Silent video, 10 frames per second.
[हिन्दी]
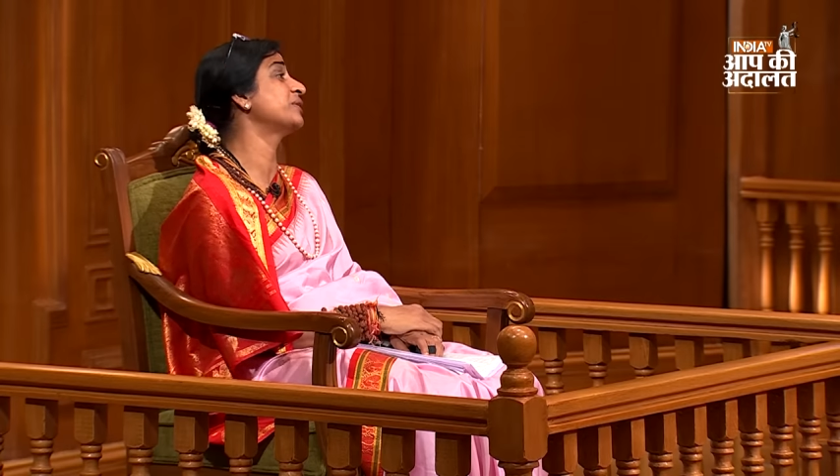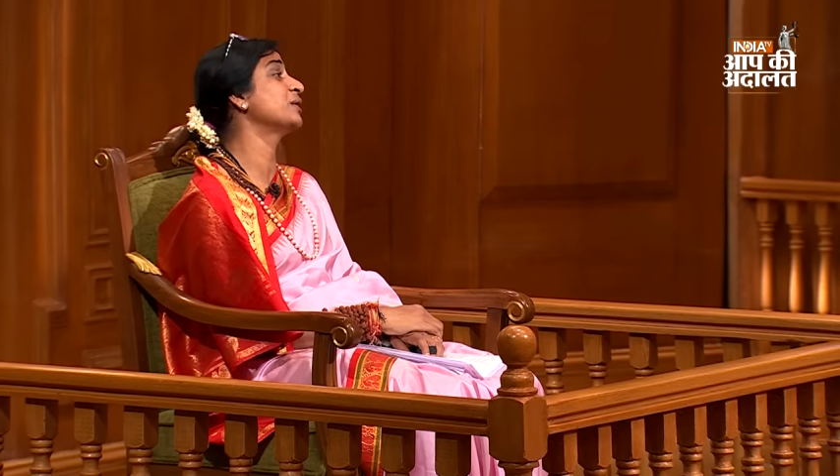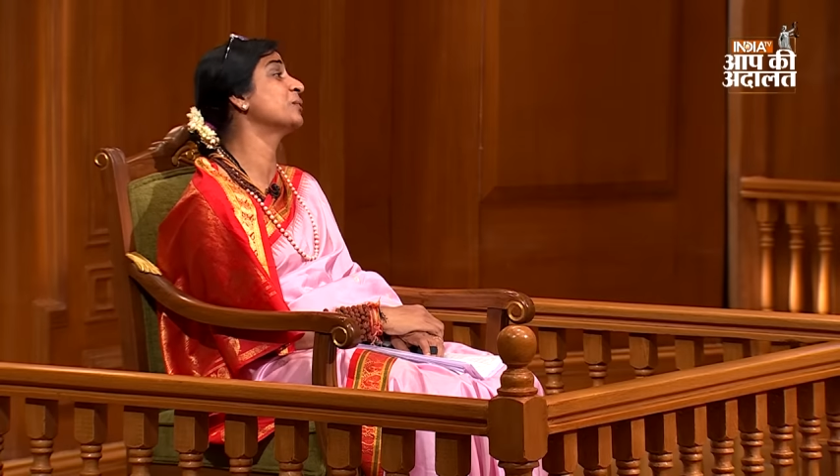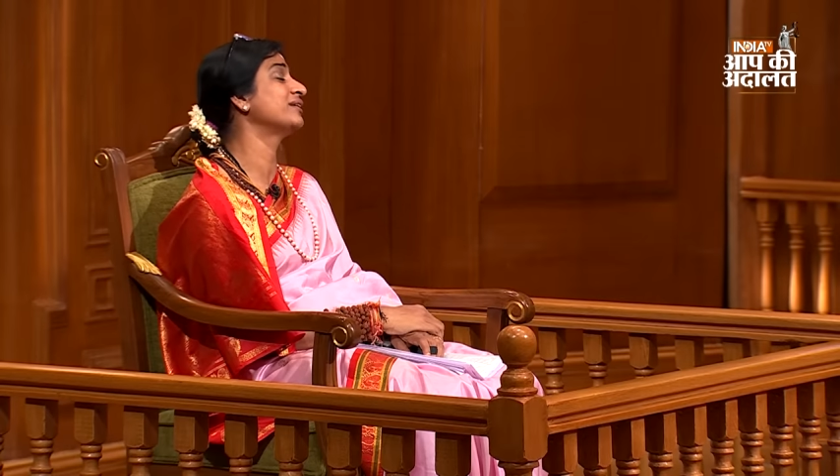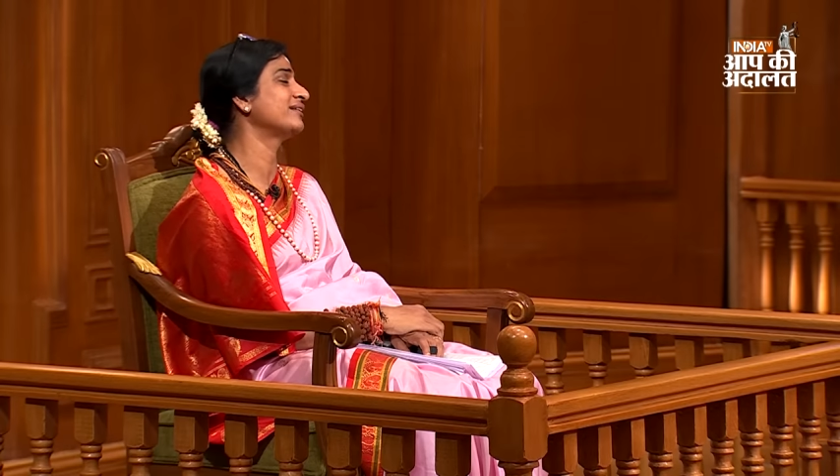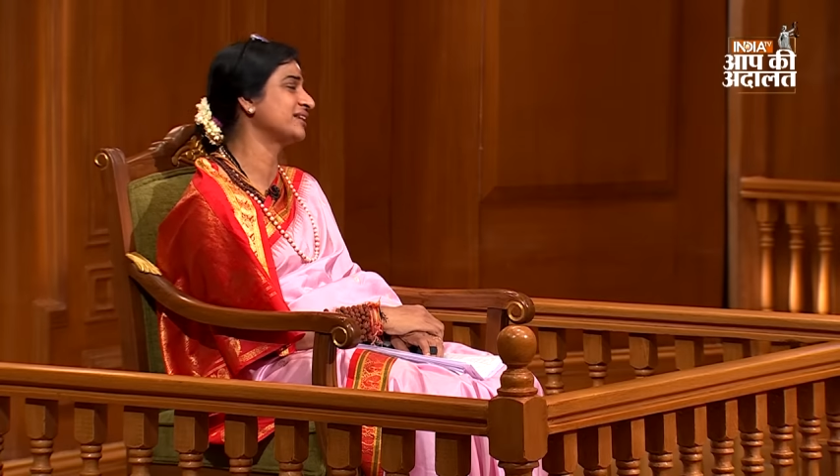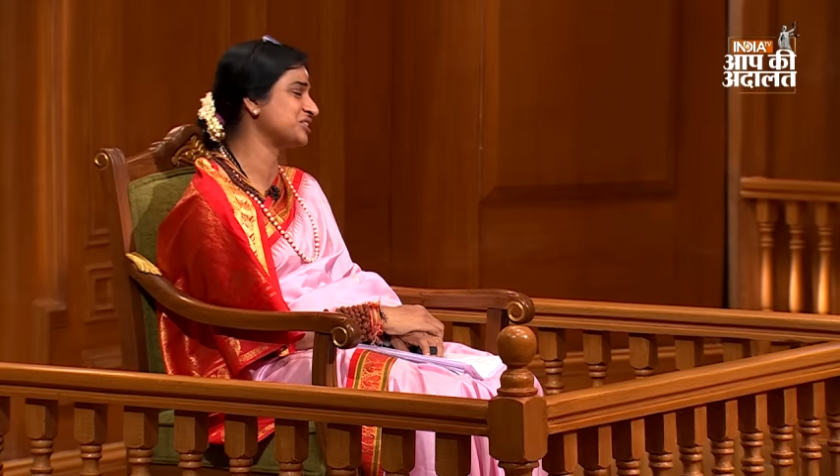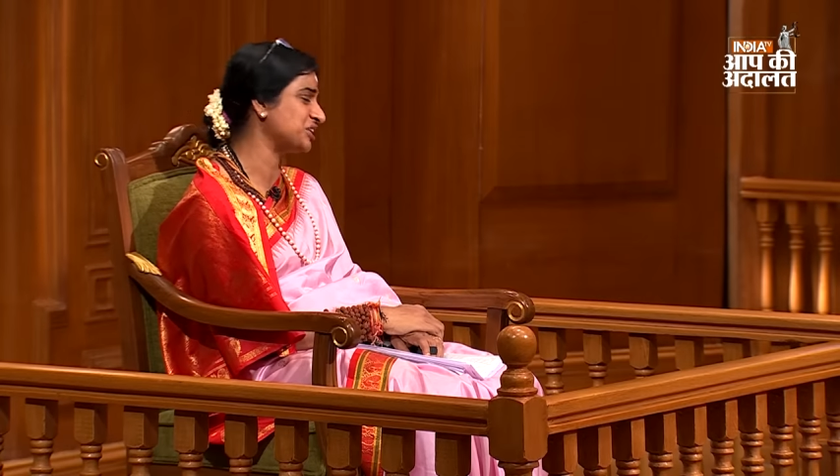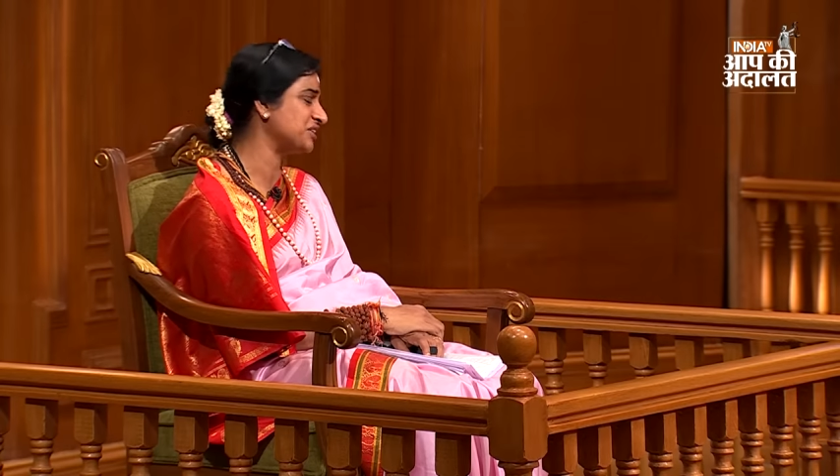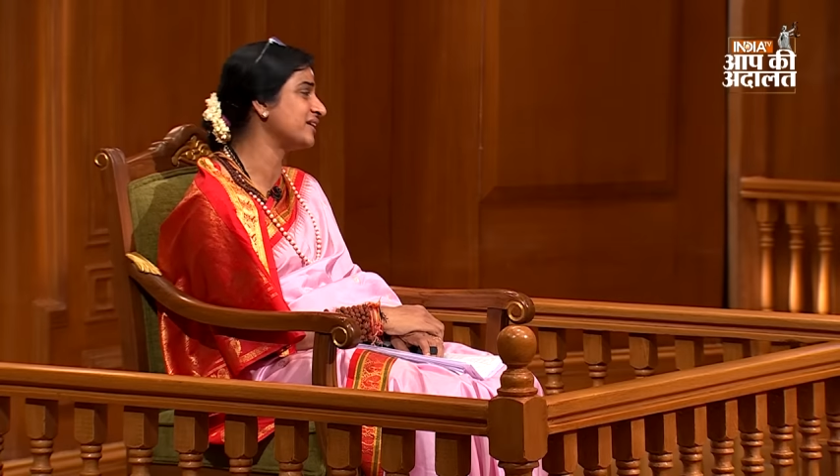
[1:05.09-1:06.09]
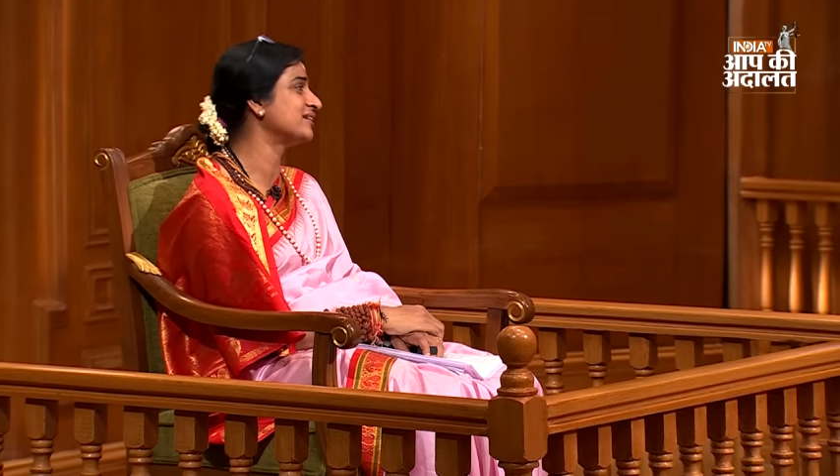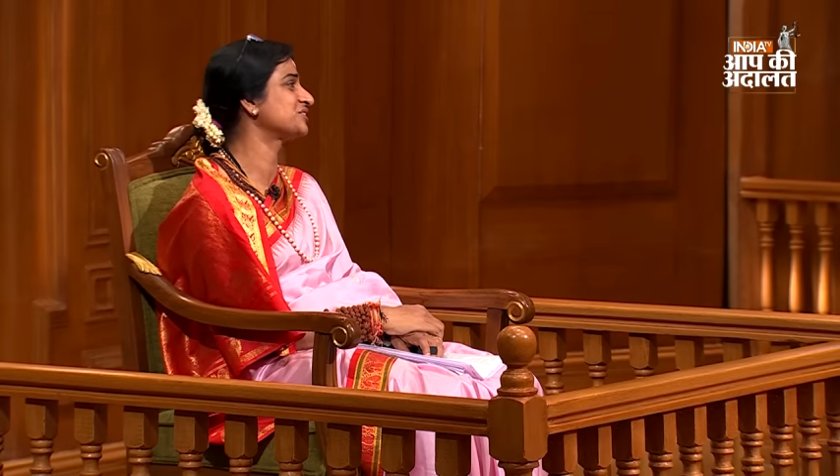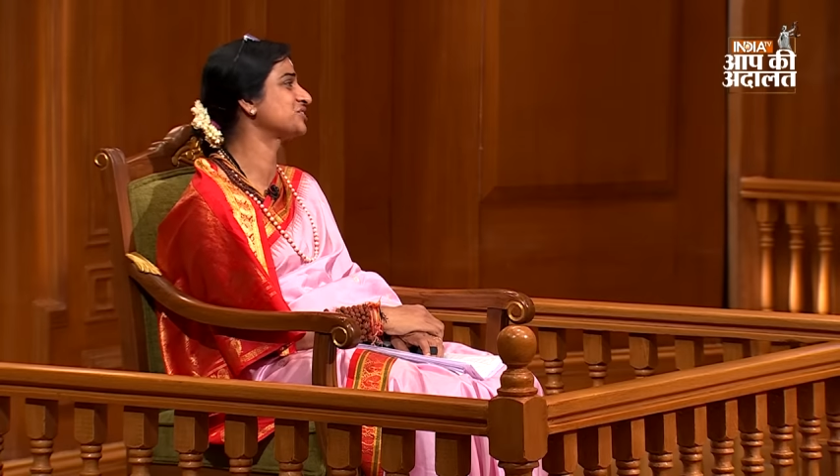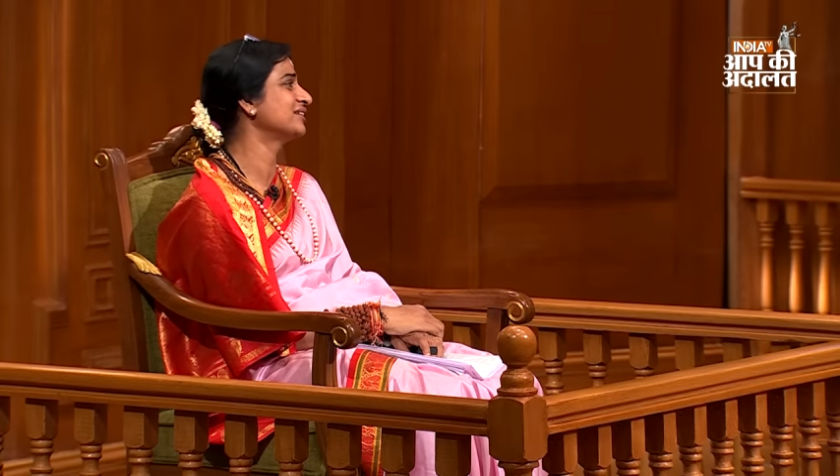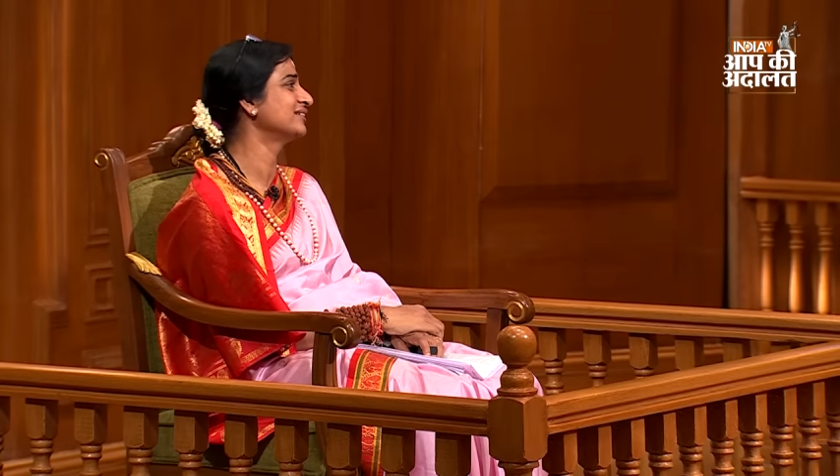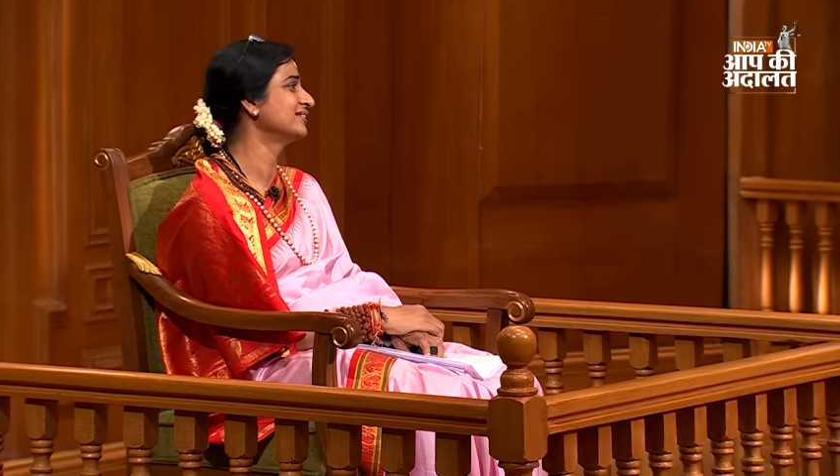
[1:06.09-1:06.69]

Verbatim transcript: पढ़े हुए रहते छठवीं कक्षा